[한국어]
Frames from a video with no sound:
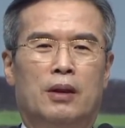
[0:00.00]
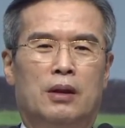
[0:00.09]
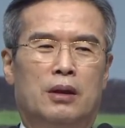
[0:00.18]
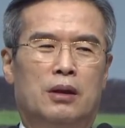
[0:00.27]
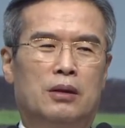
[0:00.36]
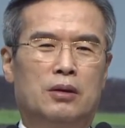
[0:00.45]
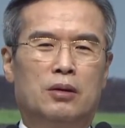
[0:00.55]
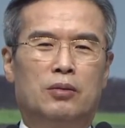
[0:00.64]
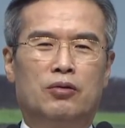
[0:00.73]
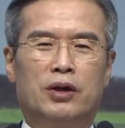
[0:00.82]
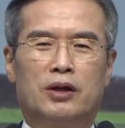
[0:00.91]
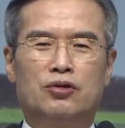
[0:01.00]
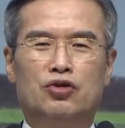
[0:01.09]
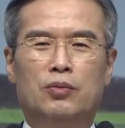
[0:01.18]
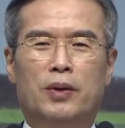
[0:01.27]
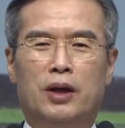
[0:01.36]
아, 여러분 우리가
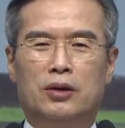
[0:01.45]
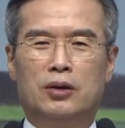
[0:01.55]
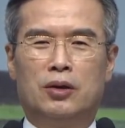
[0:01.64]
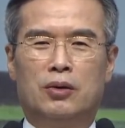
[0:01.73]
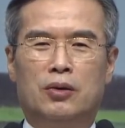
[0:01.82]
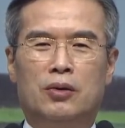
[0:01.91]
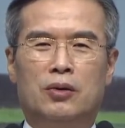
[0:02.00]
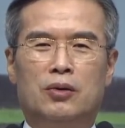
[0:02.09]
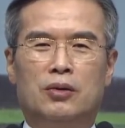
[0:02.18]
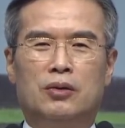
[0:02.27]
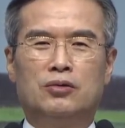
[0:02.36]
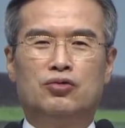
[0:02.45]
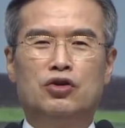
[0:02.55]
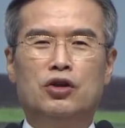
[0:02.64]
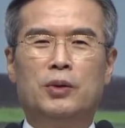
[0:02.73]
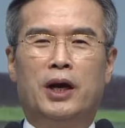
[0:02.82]
주님의 일은요
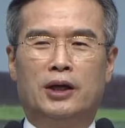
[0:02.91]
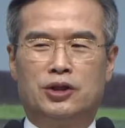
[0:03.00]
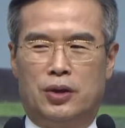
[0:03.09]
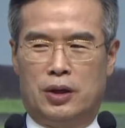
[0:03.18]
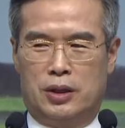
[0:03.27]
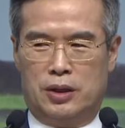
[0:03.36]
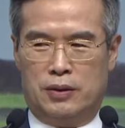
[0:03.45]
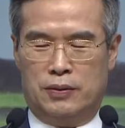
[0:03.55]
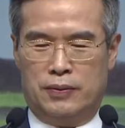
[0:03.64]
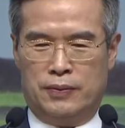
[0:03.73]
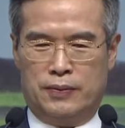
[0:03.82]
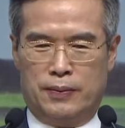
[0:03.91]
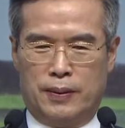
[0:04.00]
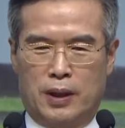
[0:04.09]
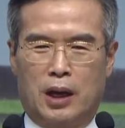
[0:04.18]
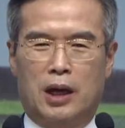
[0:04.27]
주님이 하셔야 돼요.
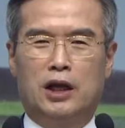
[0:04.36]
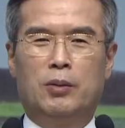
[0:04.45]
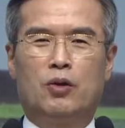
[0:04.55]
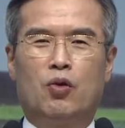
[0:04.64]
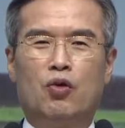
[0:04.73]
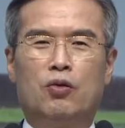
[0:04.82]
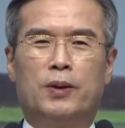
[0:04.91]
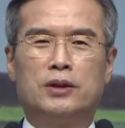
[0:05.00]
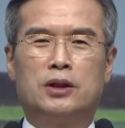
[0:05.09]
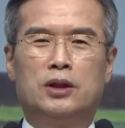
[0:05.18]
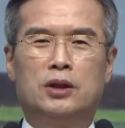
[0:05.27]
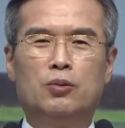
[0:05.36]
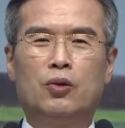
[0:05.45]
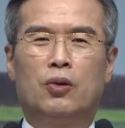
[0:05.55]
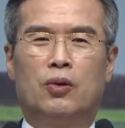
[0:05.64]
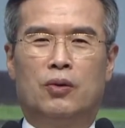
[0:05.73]
하나님의 공급하신
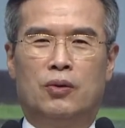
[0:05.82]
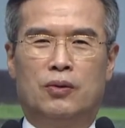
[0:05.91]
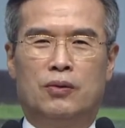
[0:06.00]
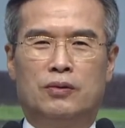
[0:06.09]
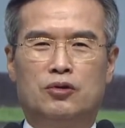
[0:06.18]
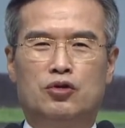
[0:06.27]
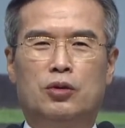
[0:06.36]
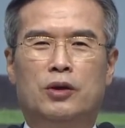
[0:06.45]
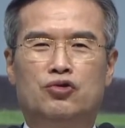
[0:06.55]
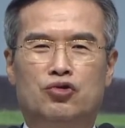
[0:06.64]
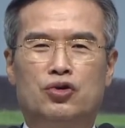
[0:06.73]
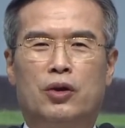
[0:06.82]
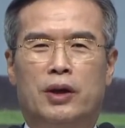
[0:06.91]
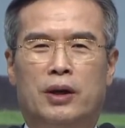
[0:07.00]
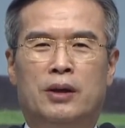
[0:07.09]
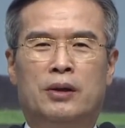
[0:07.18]
힘으로 주님이
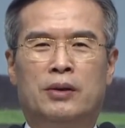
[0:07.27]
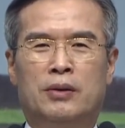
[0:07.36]
주셔야